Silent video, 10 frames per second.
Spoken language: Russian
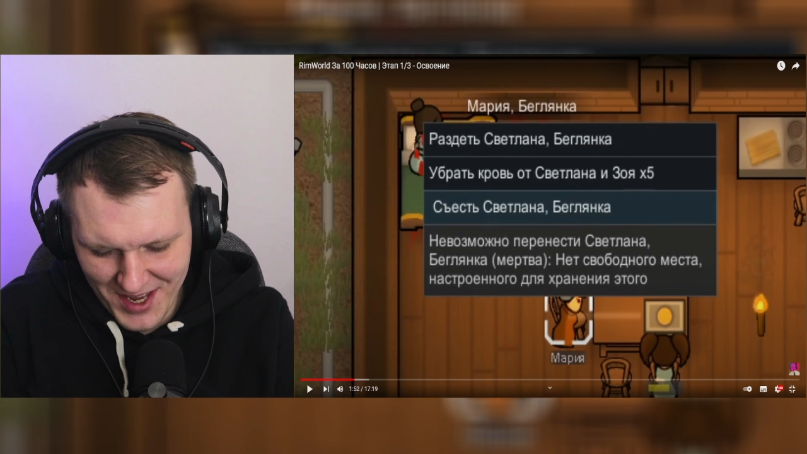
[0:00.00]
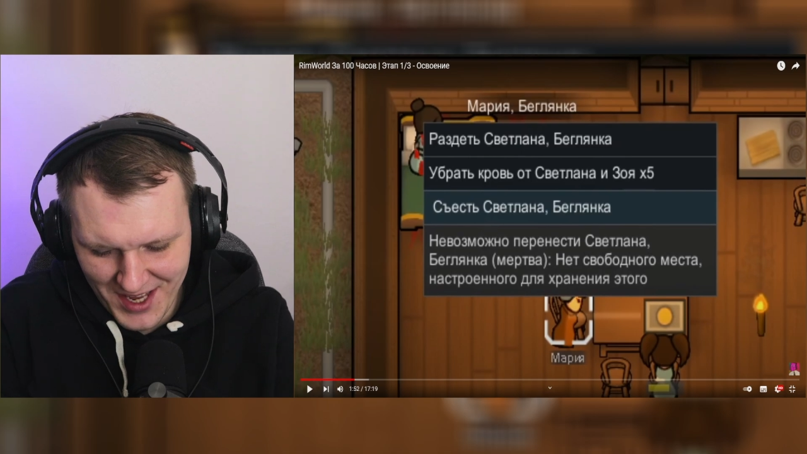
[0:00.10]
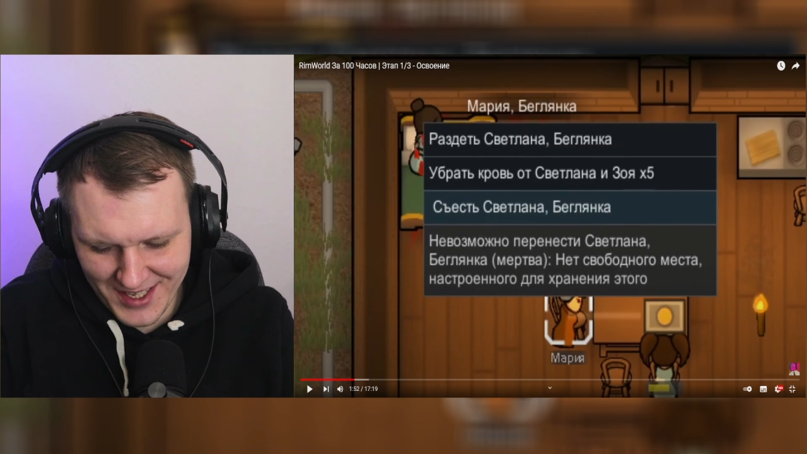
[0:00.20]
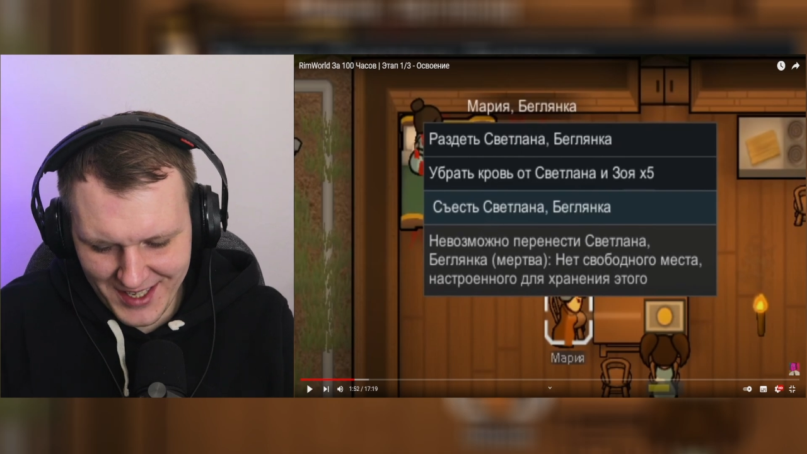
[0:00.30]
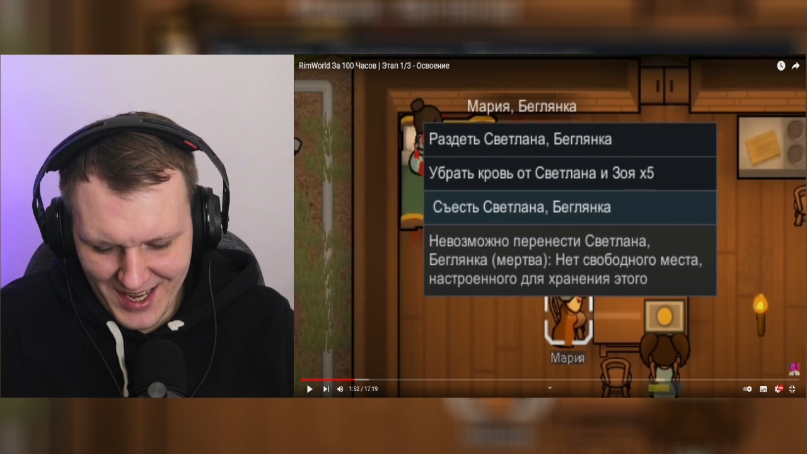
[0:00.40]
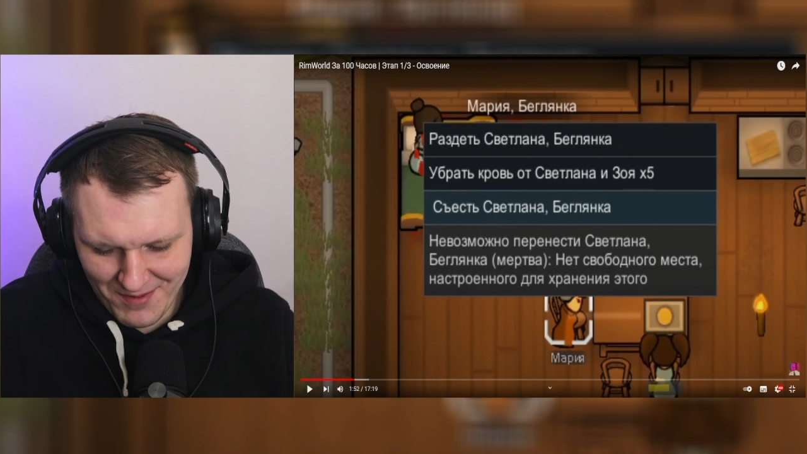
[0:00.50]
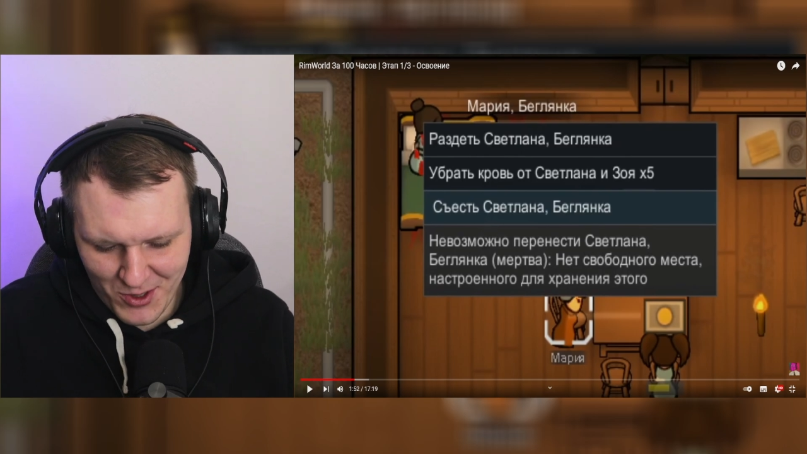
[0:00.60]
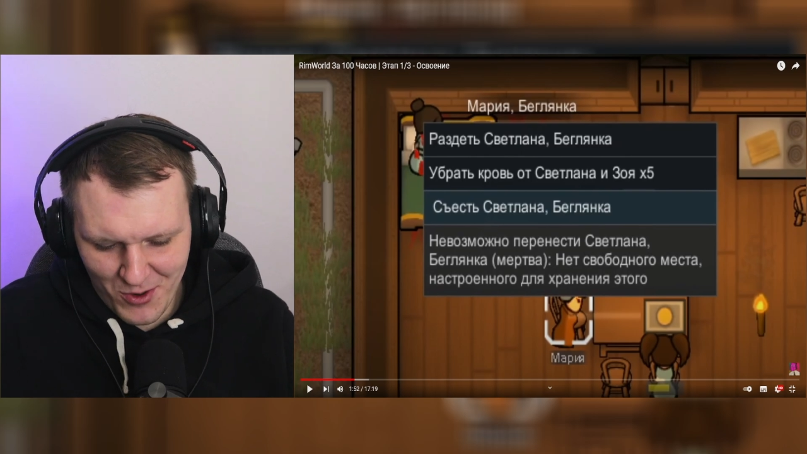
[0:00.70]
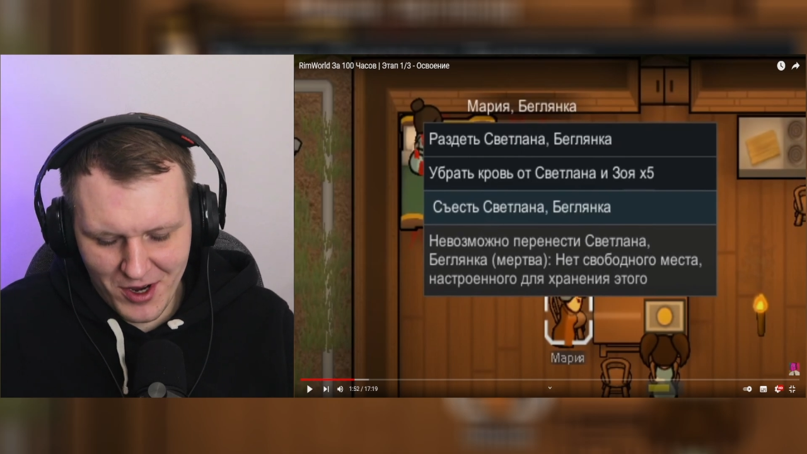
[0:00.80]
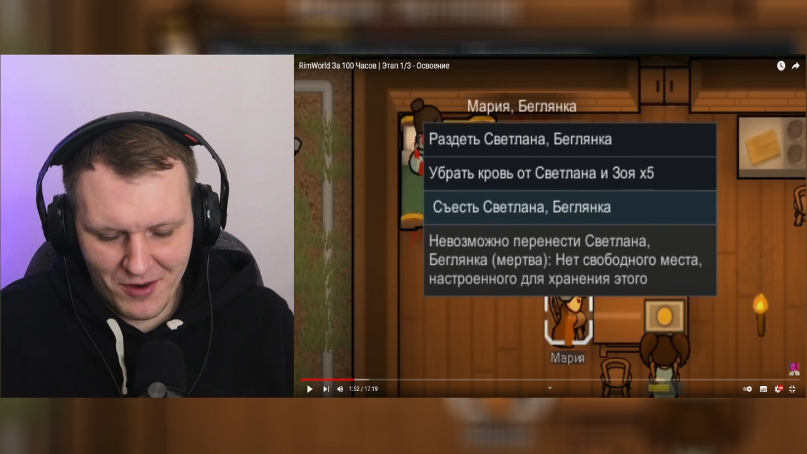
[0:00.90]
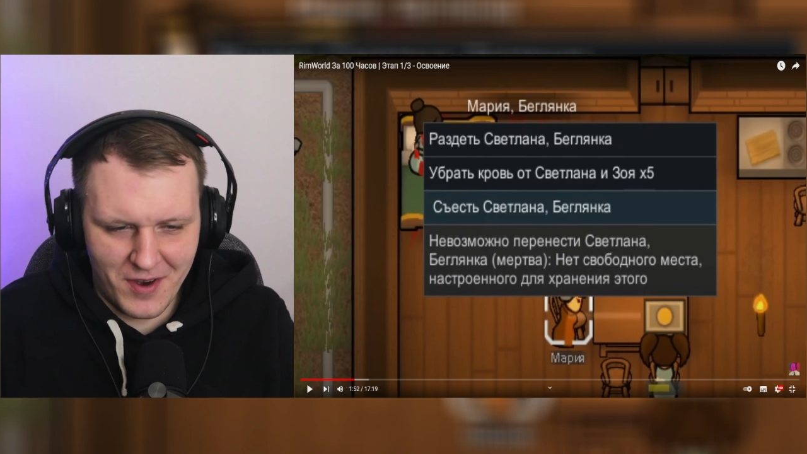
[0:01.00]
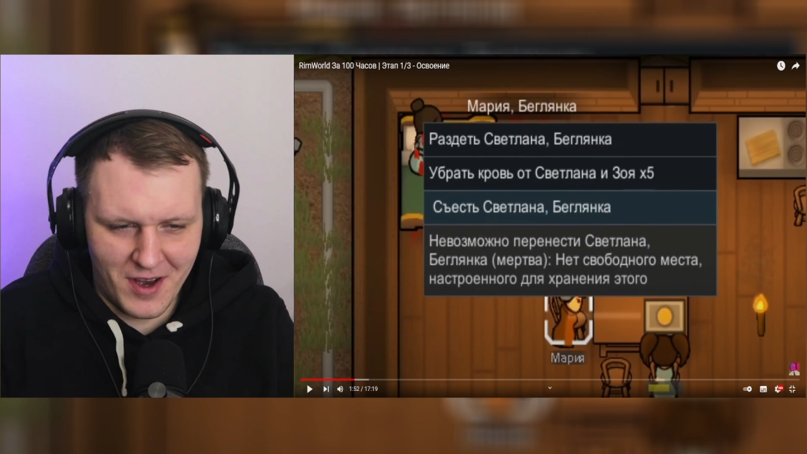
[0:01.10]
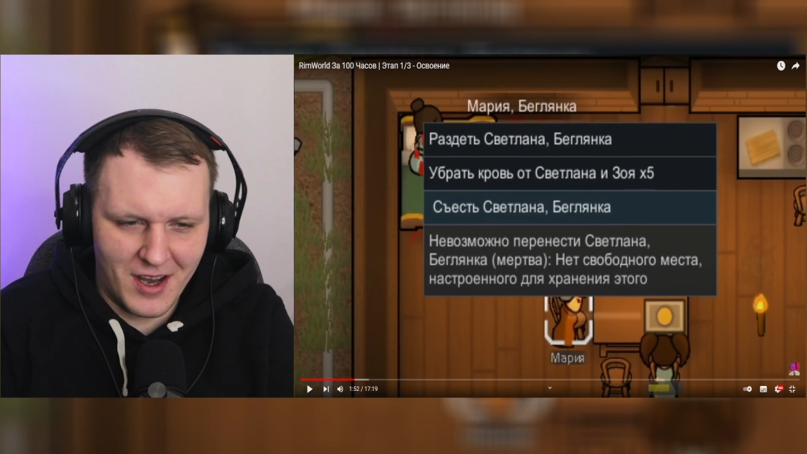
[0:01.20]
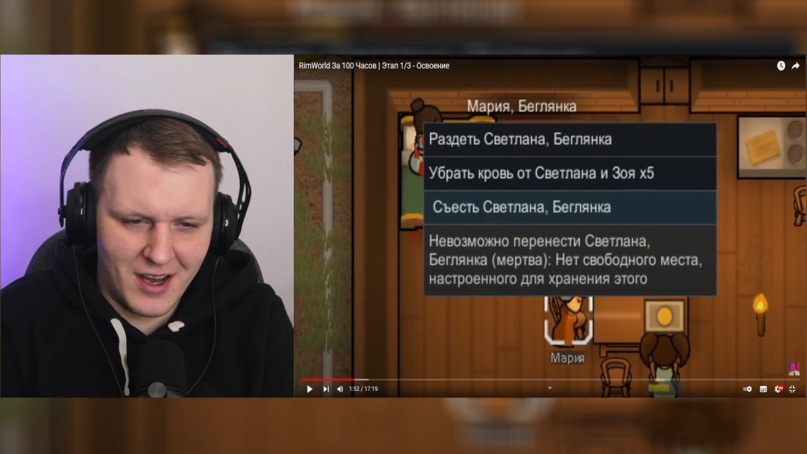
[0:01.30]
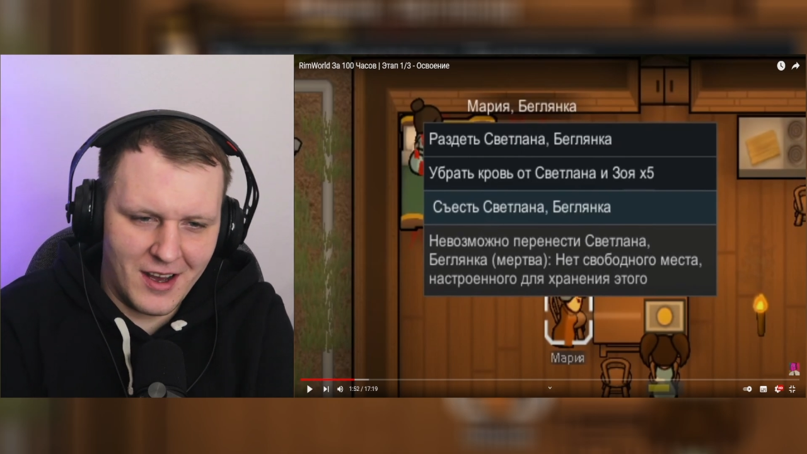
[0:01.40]
из обзоров
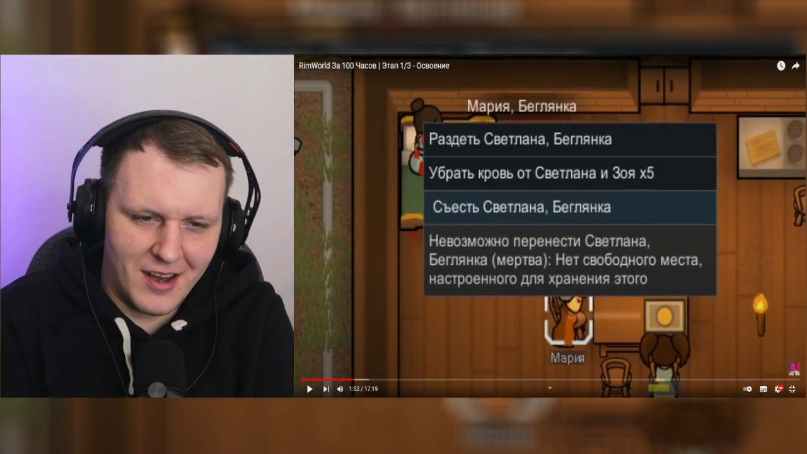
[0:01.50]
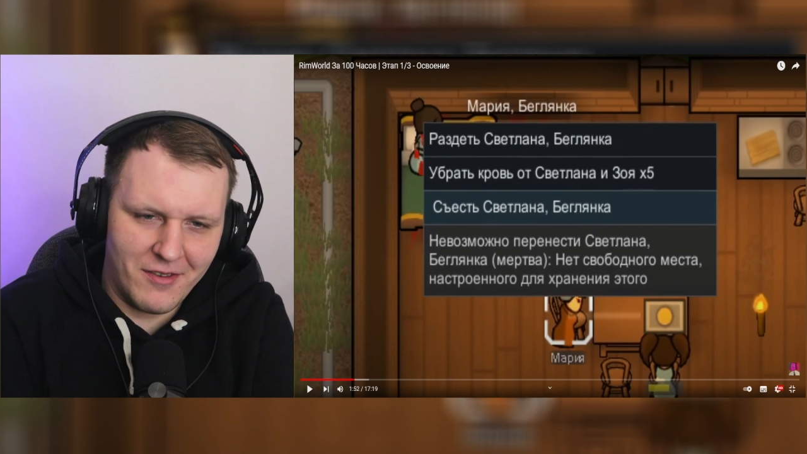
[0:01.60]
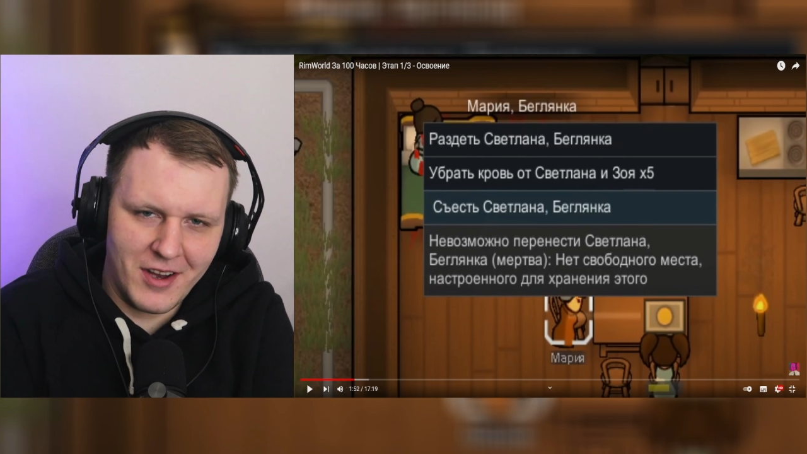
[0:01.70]
а,